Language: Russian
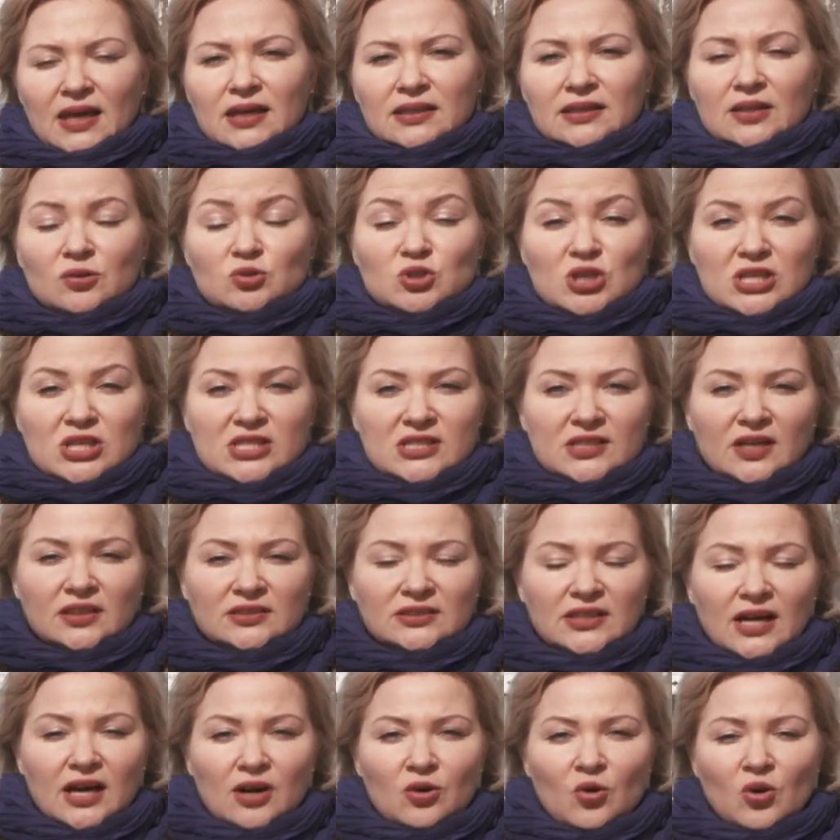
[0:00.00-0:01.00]
На
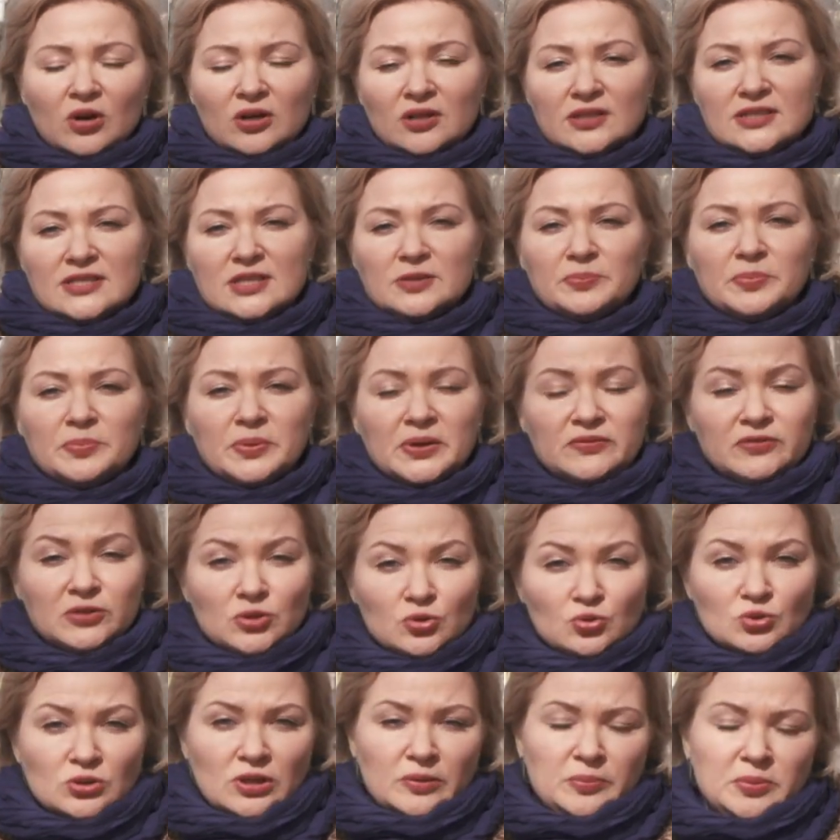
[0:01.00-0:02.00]
участках дорог, где
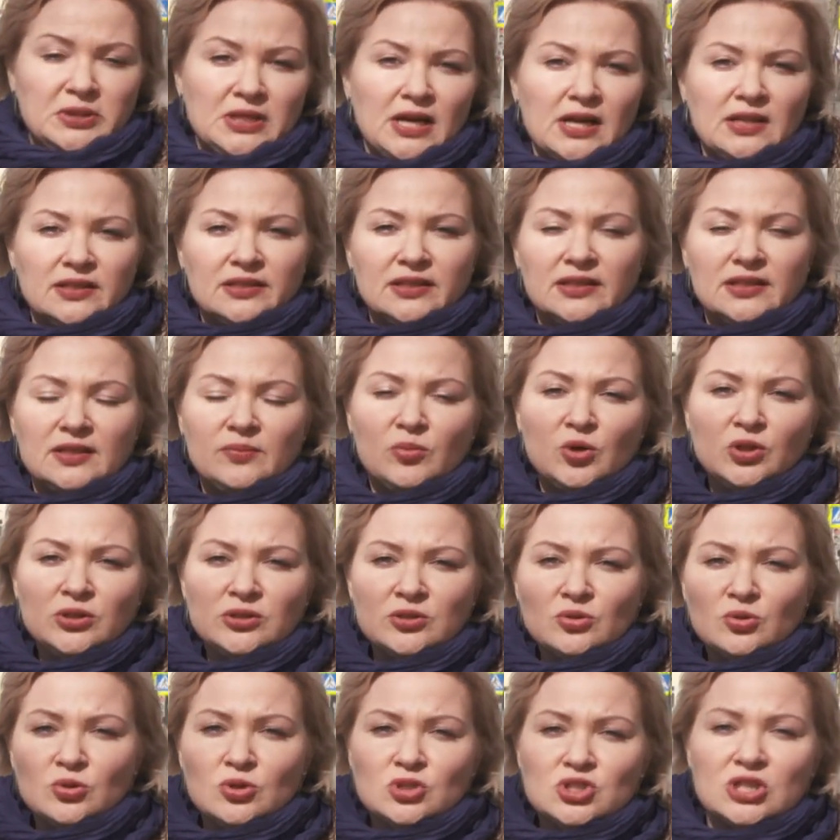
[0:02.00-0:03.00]
проведут капитальные
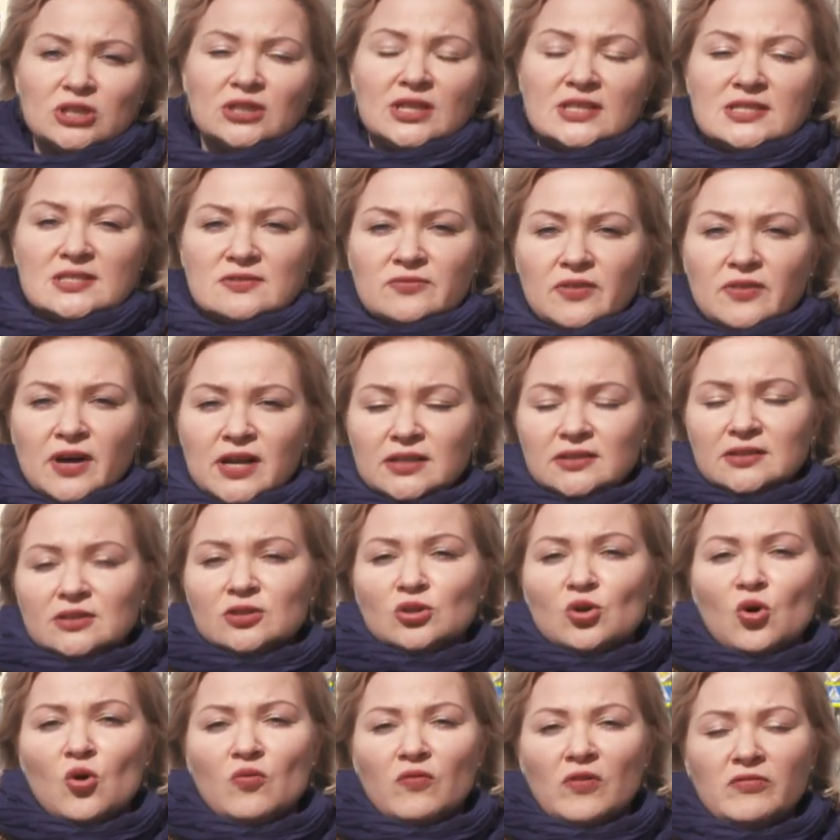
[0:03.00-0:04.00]
ремонты, уложат асфальт
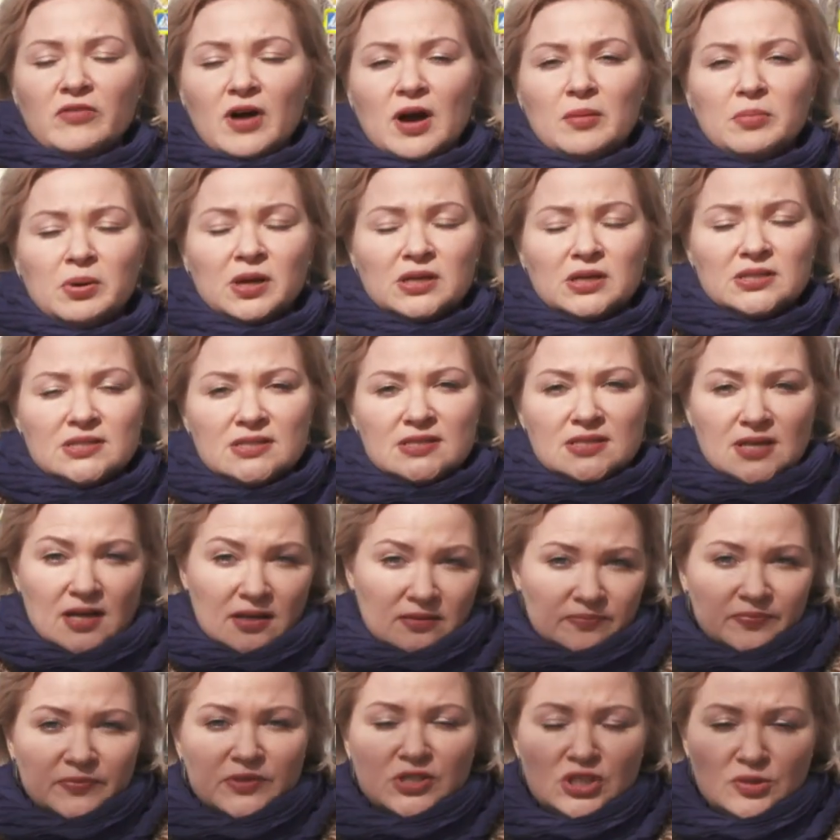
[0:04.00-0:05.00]
нового
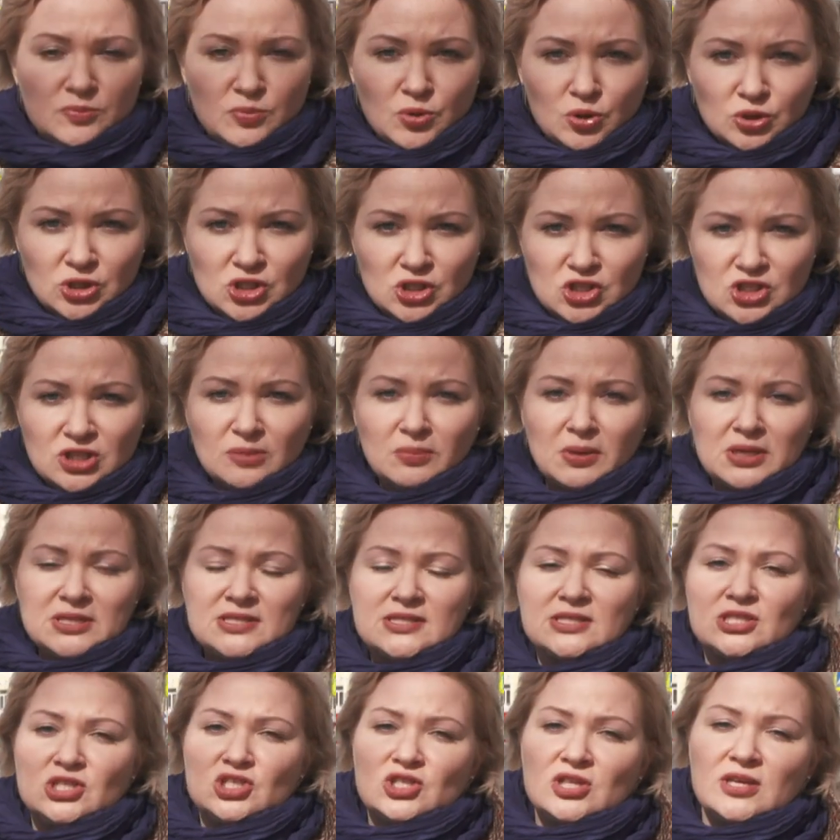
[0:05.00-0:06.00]
образца –
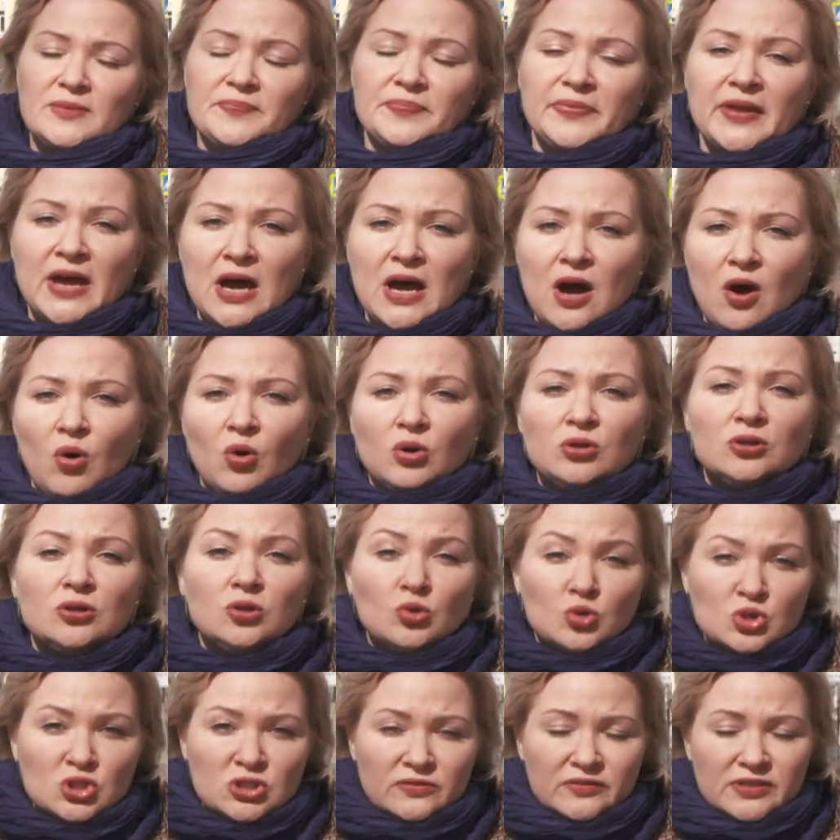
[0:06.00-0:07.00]
щебеночно-мастичный. Он
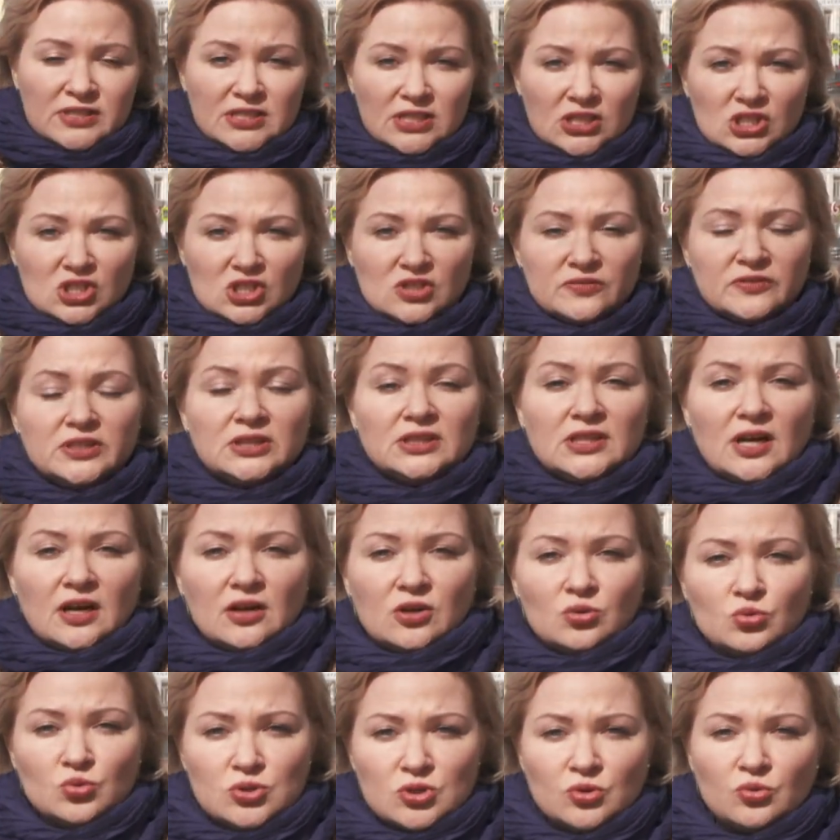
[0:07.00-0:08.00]
лучше выдерживает
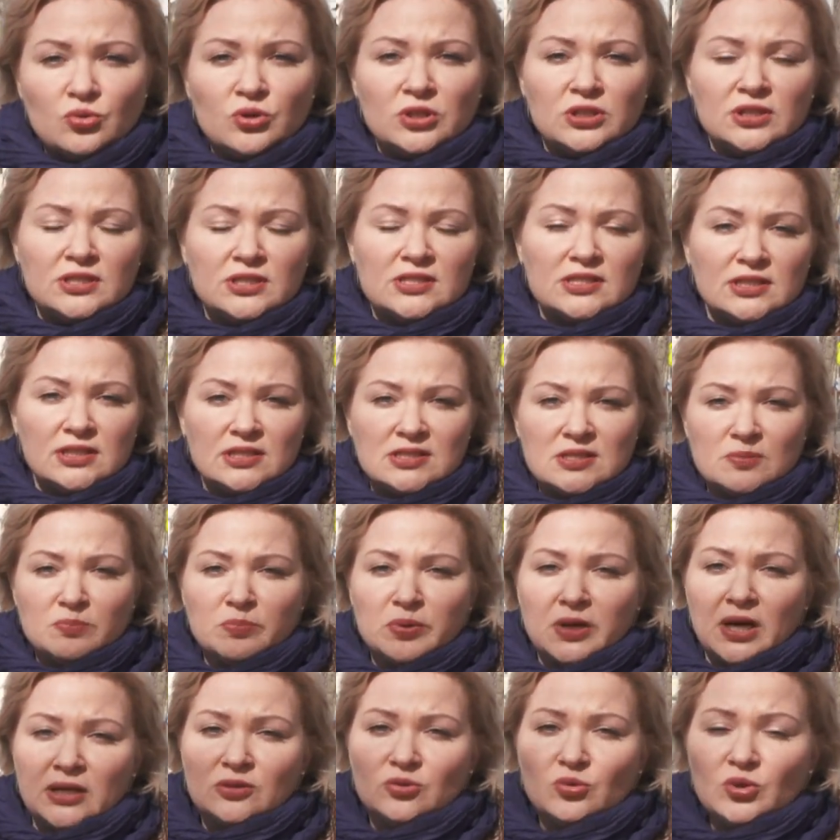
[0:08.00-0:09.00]
нагрузку и низкие
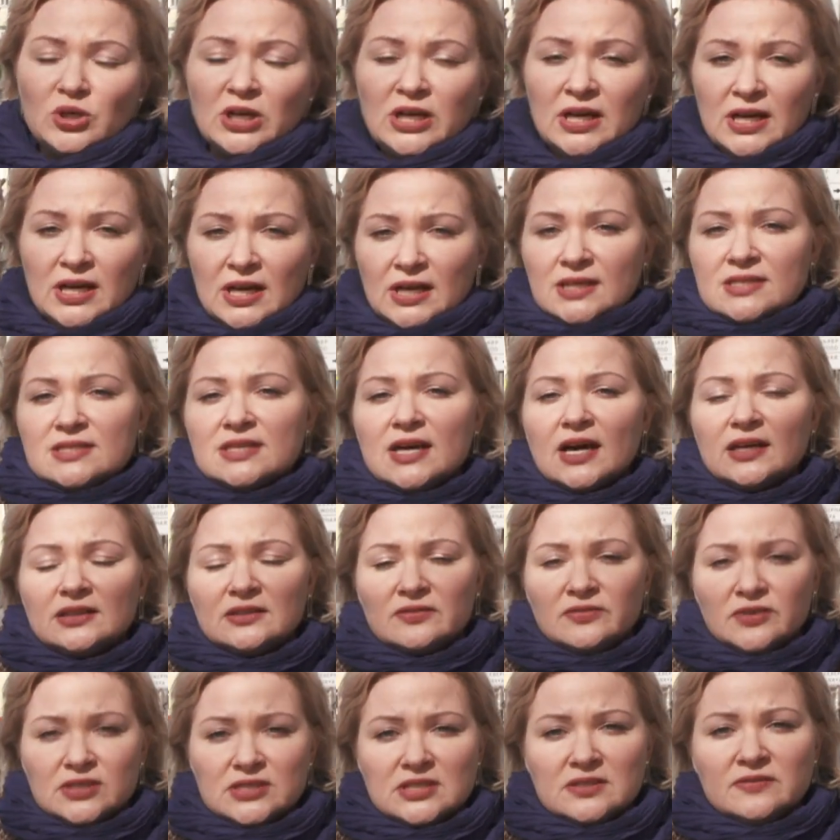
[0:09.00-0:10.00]
температуры,
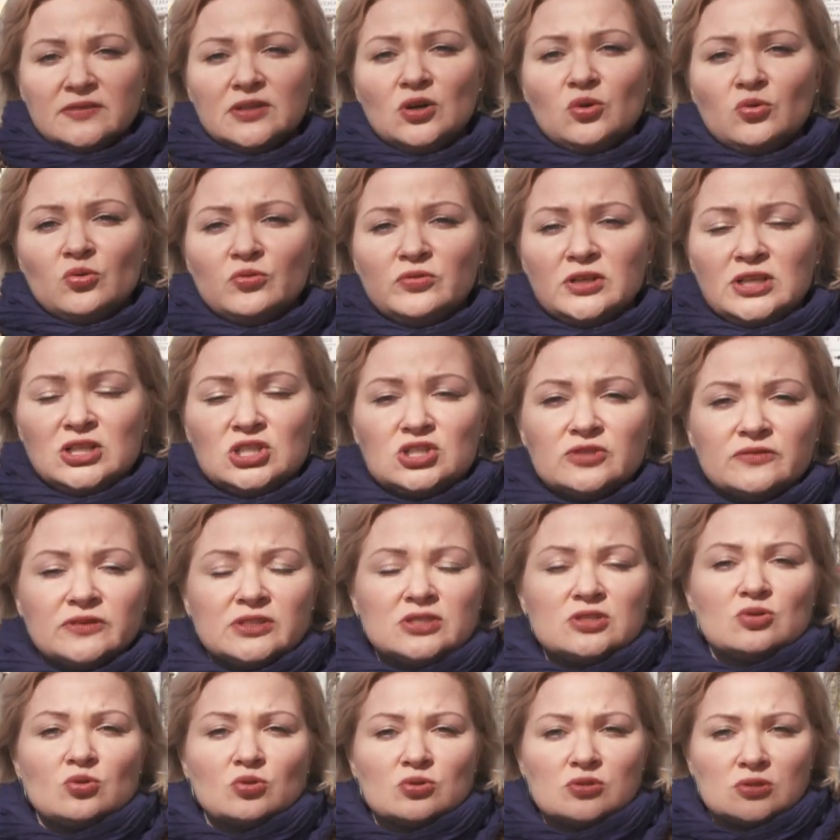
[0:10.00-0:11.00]
соответственно,
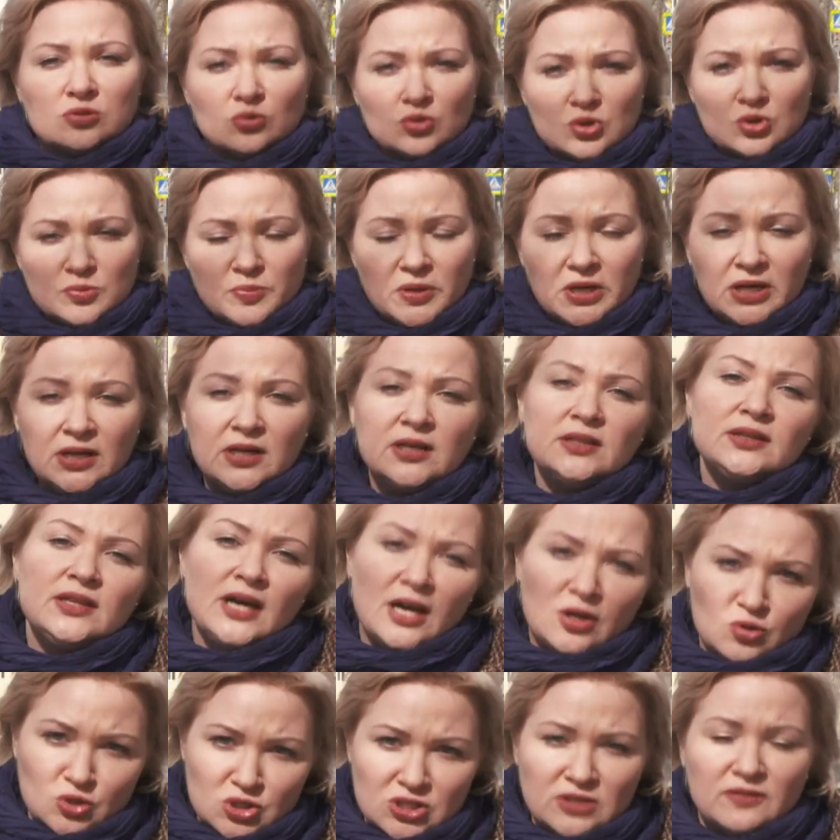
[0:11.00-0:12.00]
увеличивает срок службы
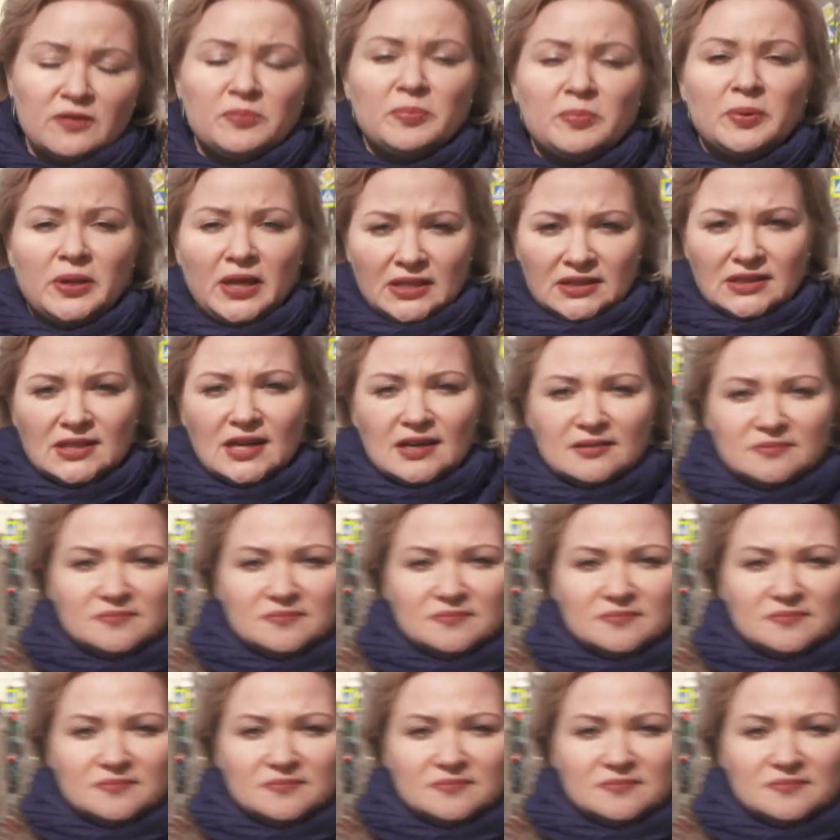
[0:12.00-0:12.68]
дорожного полотна.